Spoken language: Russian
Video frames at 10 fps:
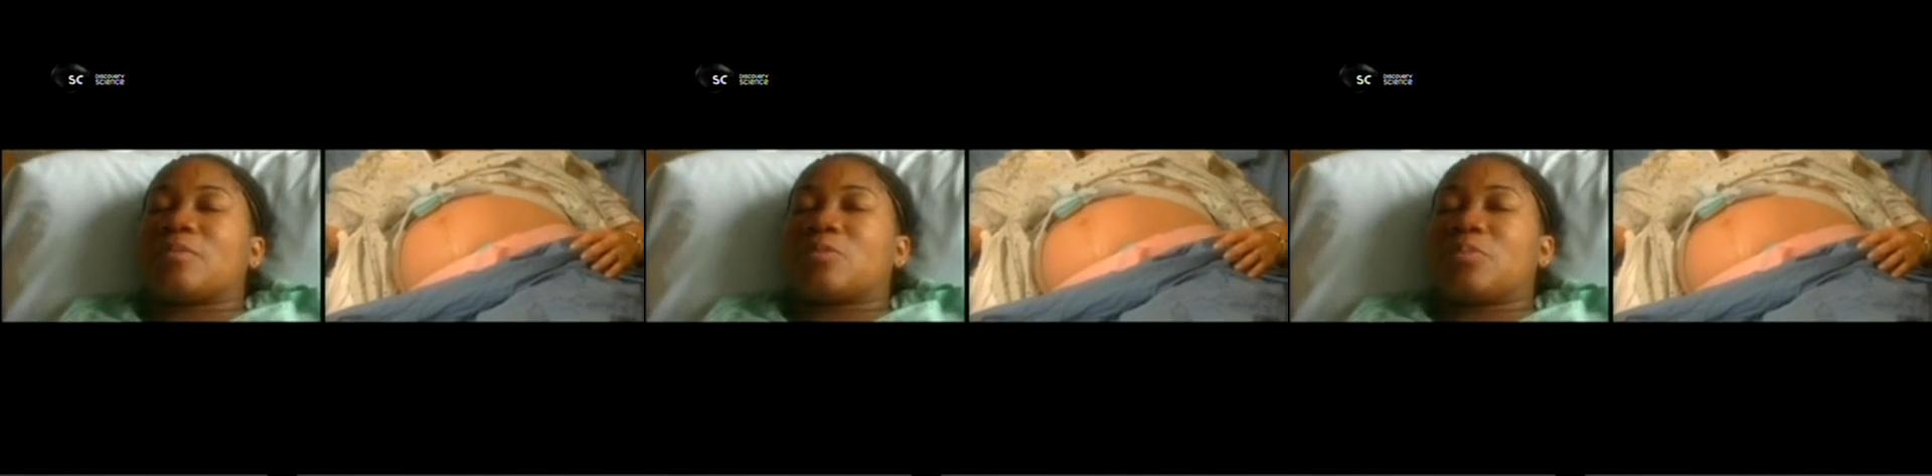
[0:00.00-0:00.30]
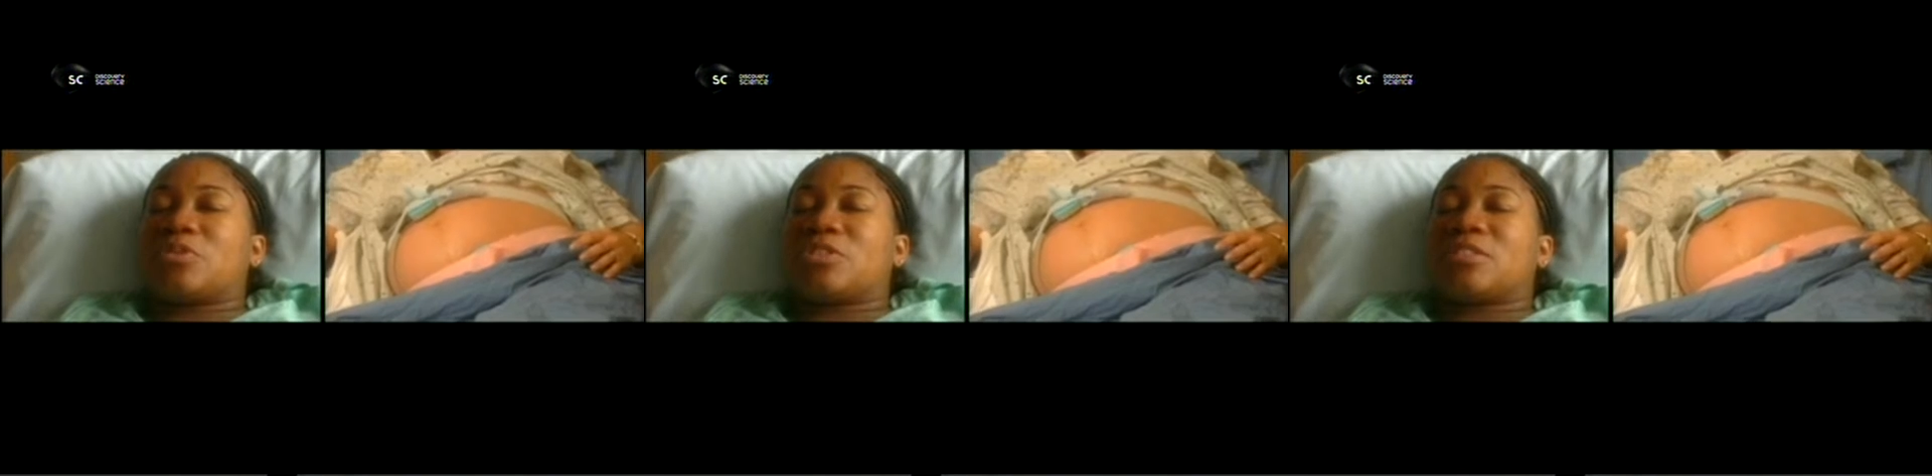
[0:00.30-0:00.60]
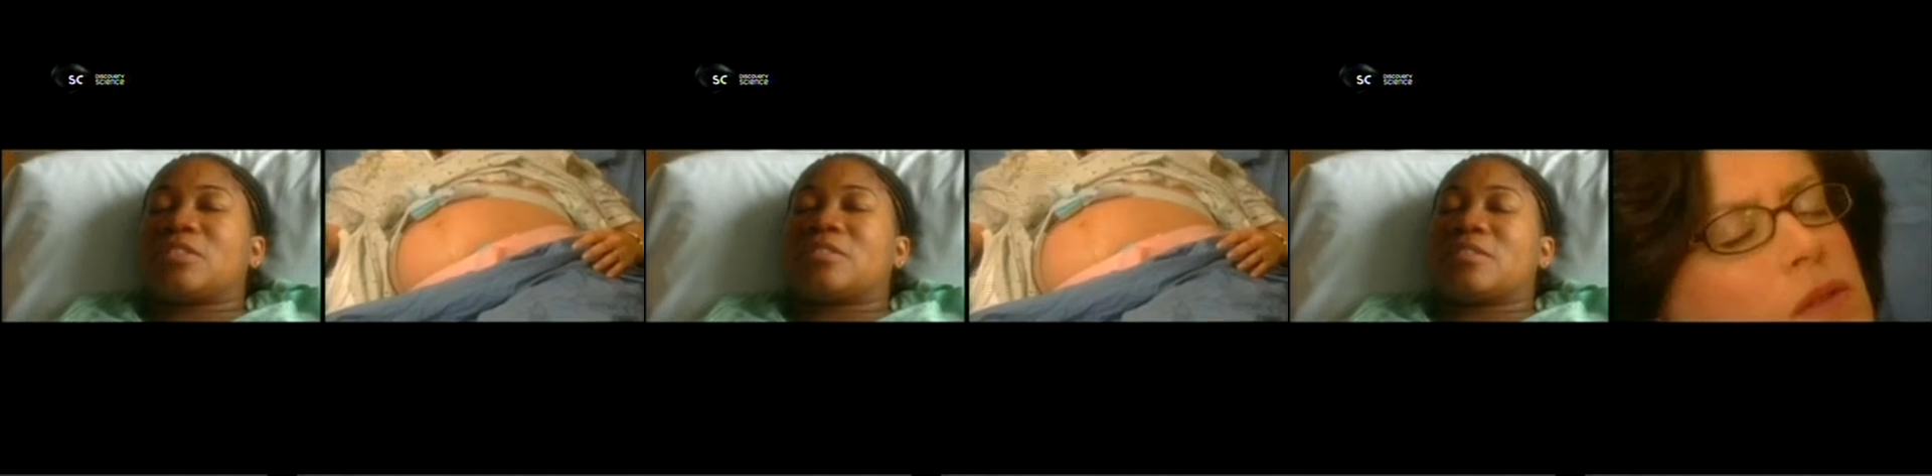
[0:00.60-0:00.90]

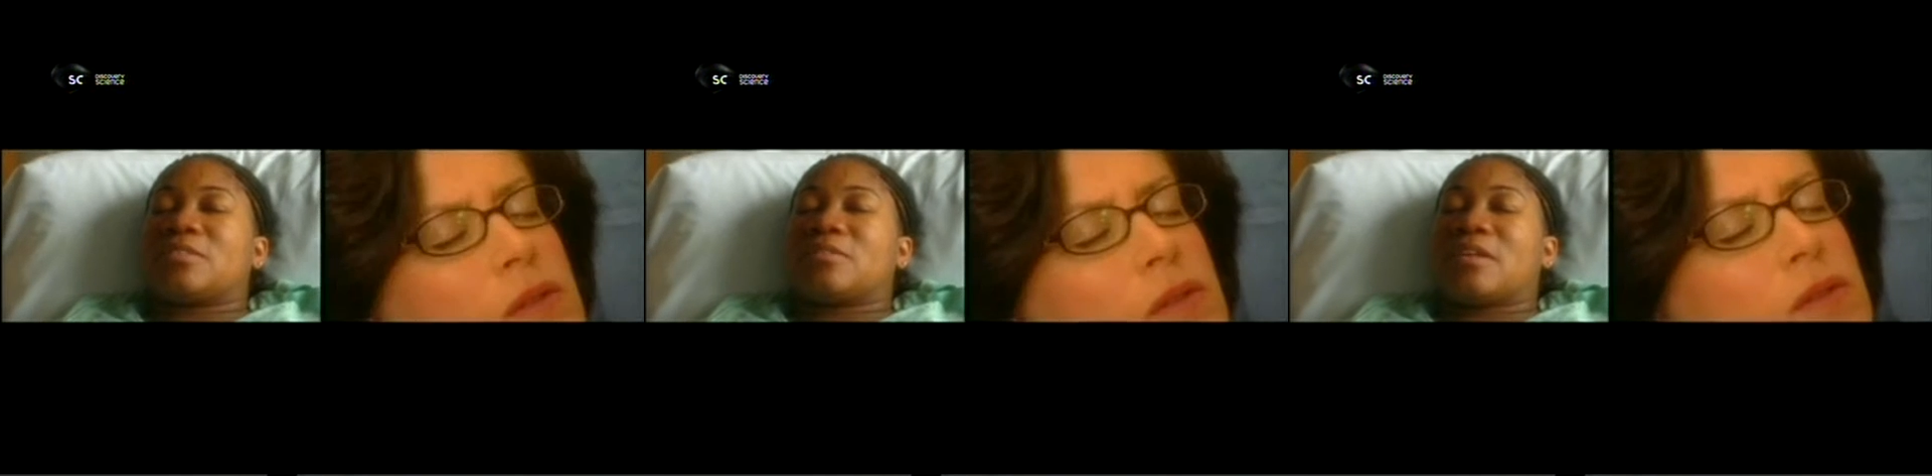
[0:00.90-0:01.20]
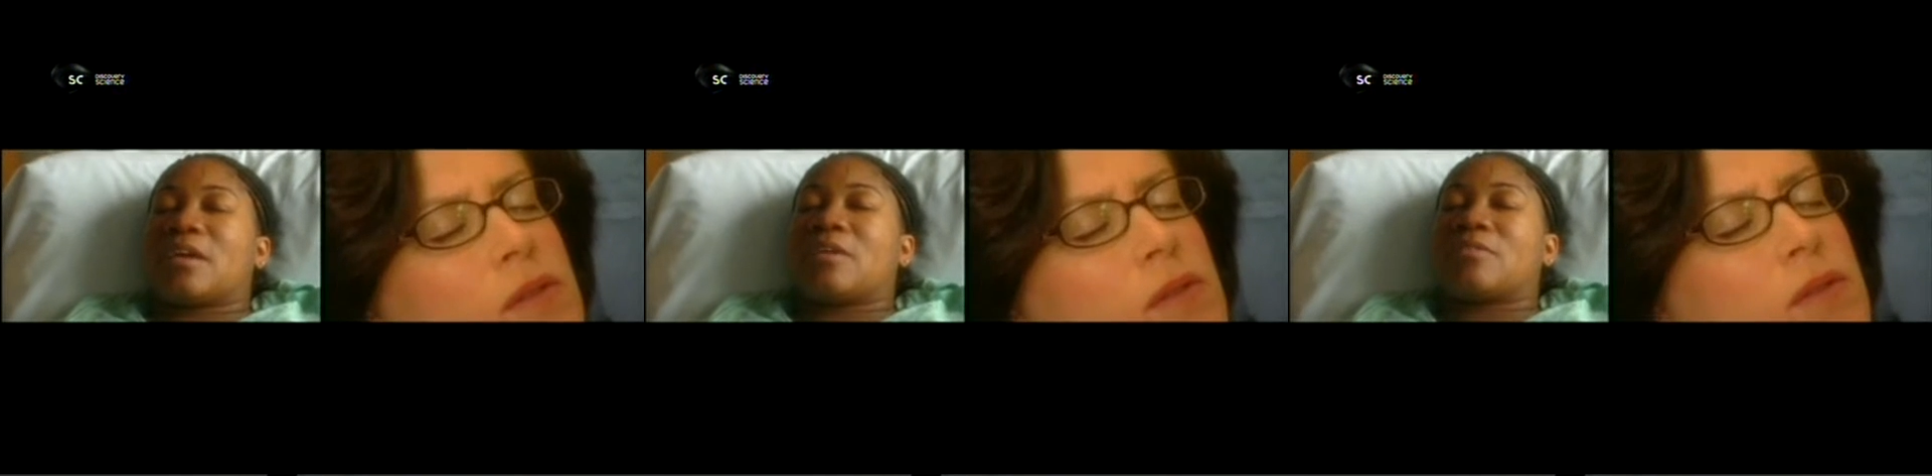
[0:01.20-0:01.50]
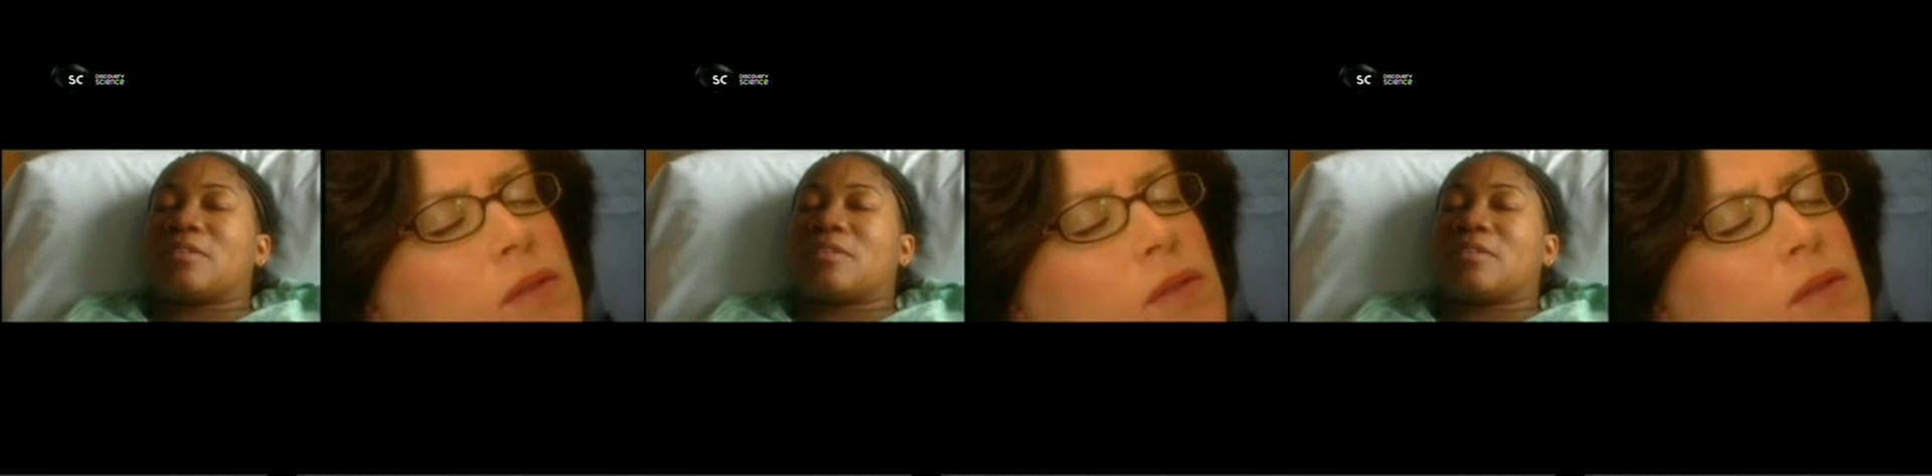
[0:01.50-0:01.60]
Ребенок как будто давит,